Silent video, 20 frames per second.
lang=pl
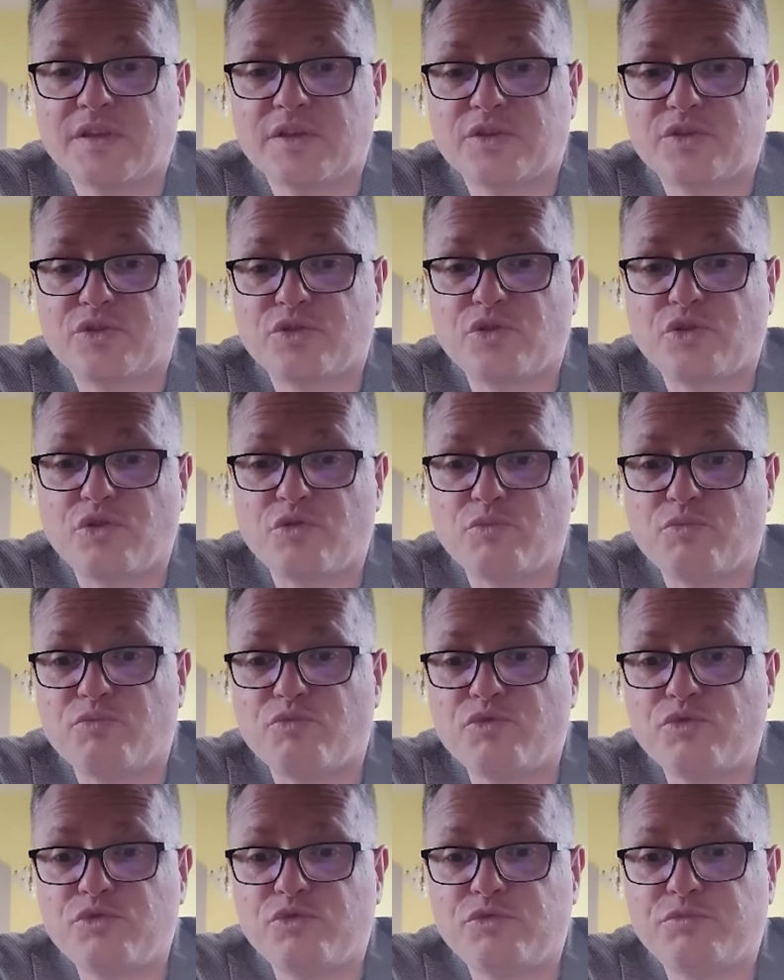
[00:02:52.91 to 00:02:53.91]
kto
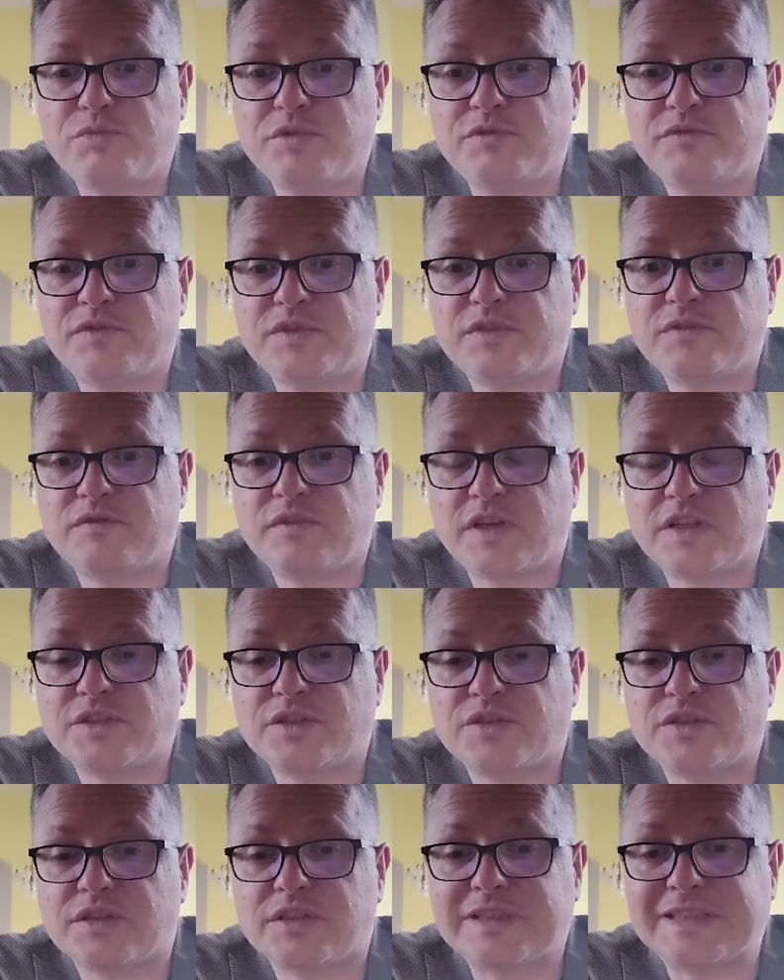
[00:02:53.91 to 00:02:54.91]
mógłby
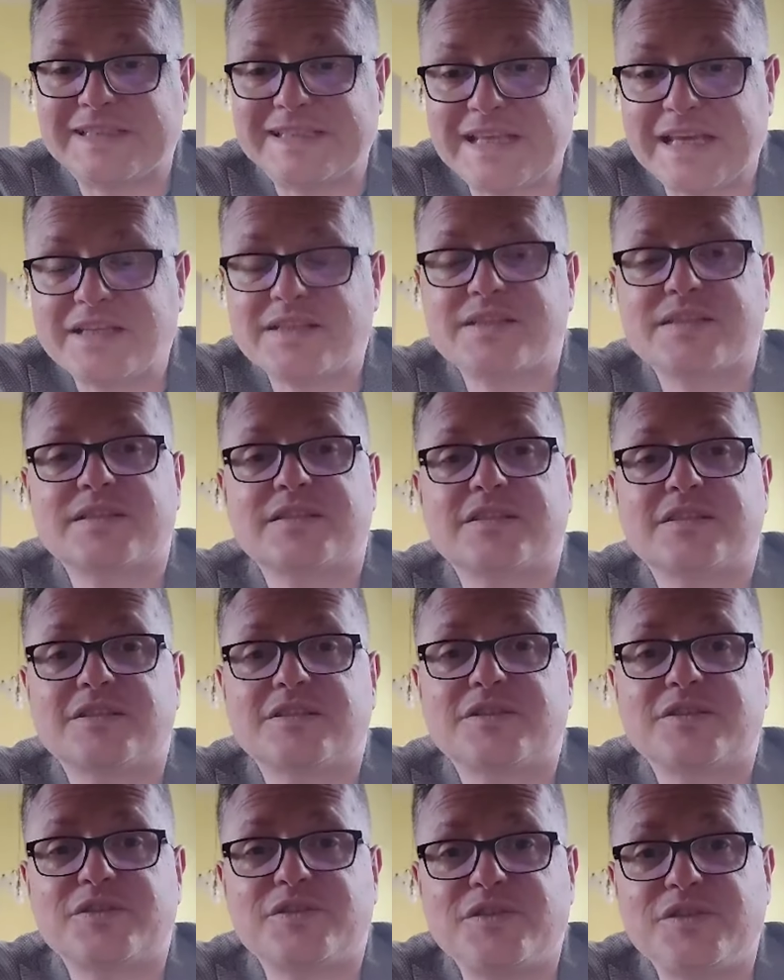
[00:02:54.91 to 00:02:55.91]
wyrwać nas
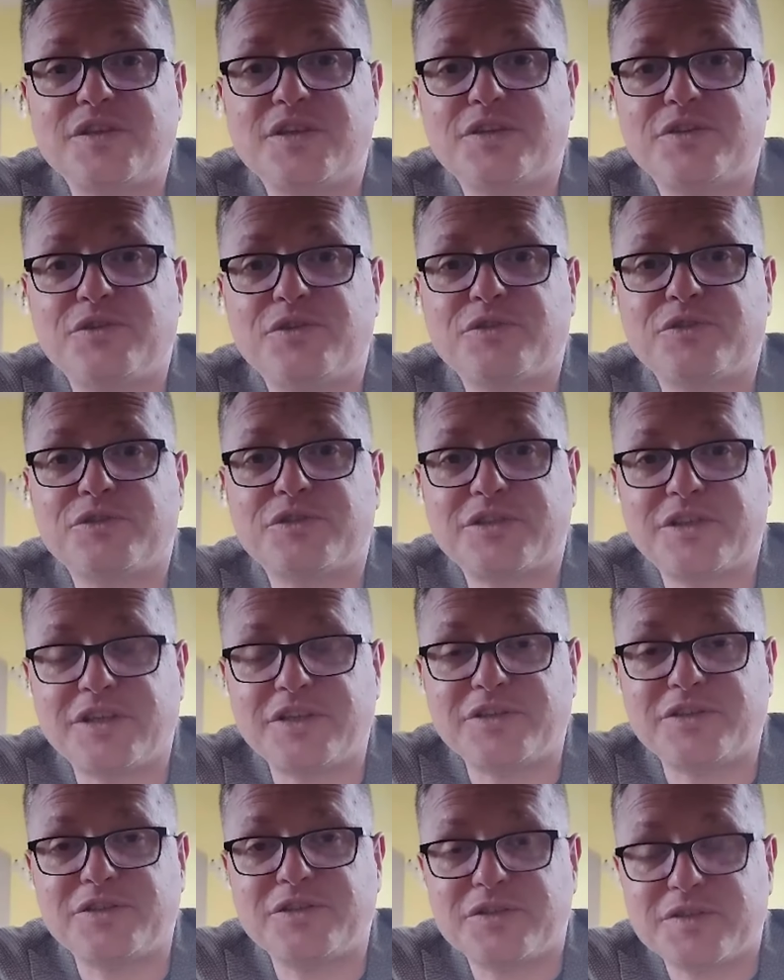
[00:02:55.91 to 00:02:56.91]
z Jego
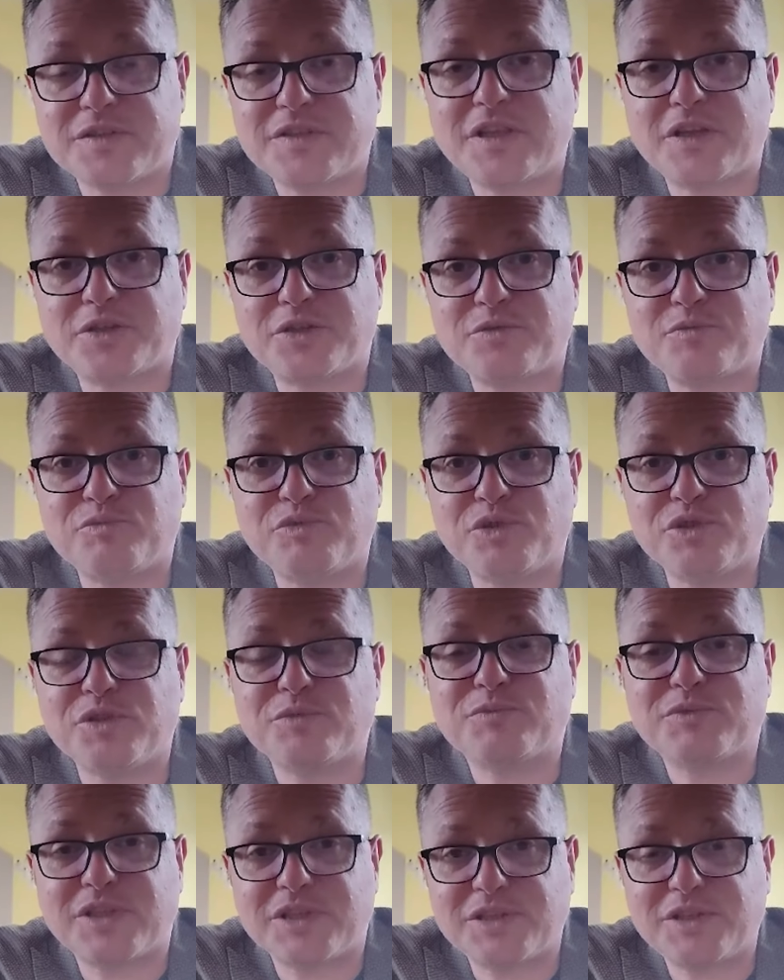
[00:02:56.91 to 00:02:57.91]
ręki. Jest naszym
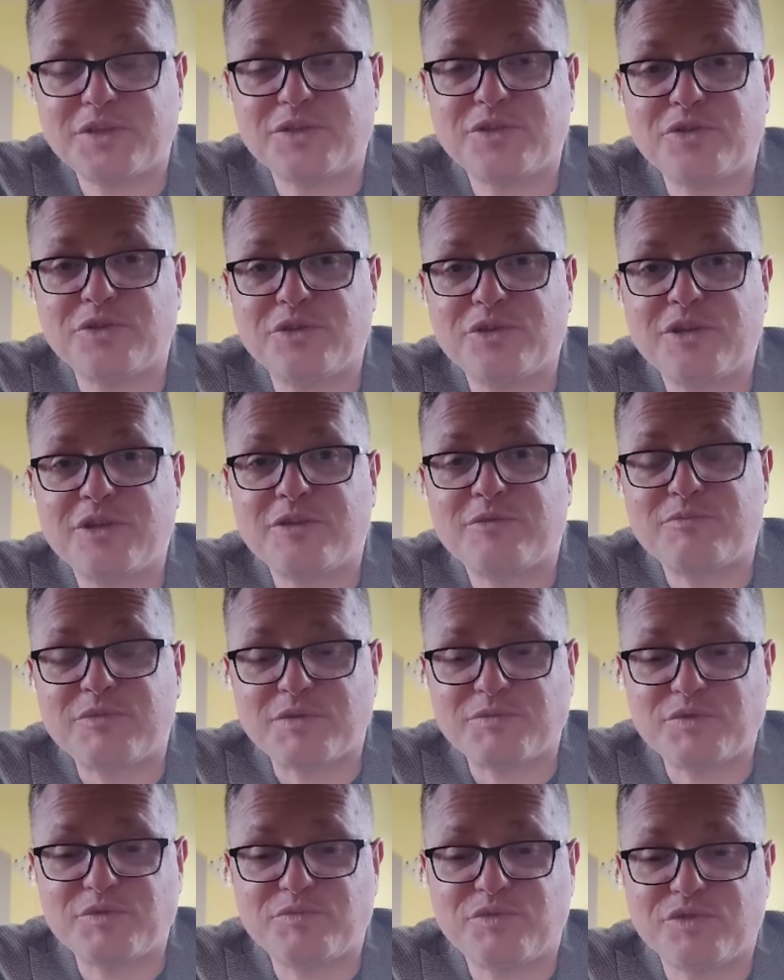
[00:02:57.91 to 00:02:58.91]
Bogiem. Takiego
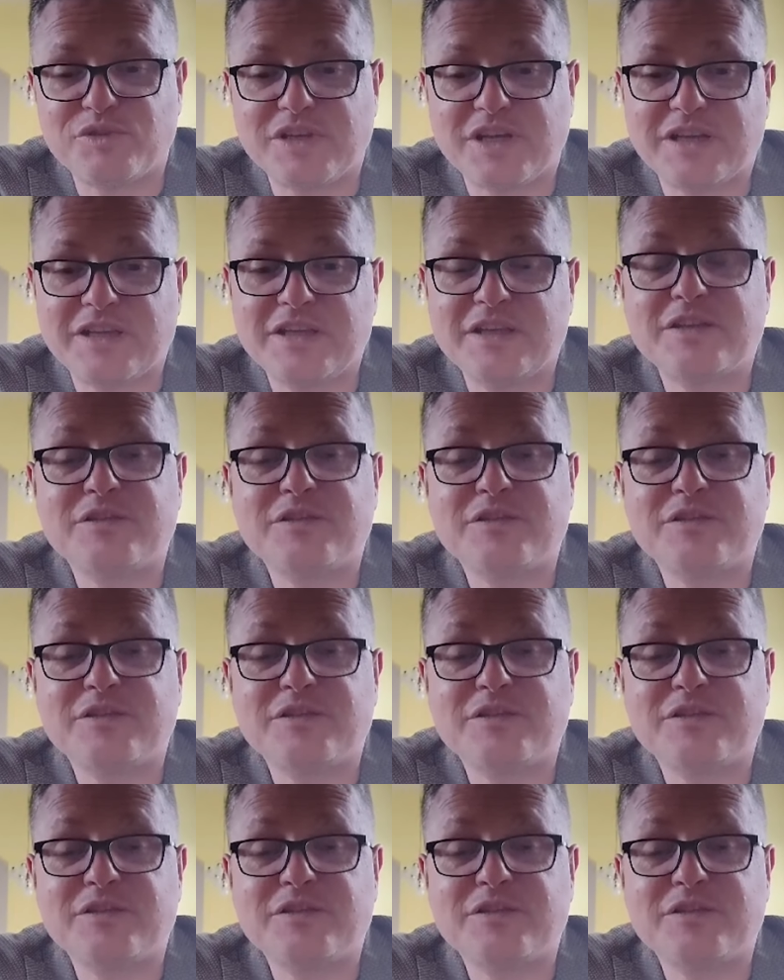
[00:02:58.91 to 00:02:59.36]
mamy Boga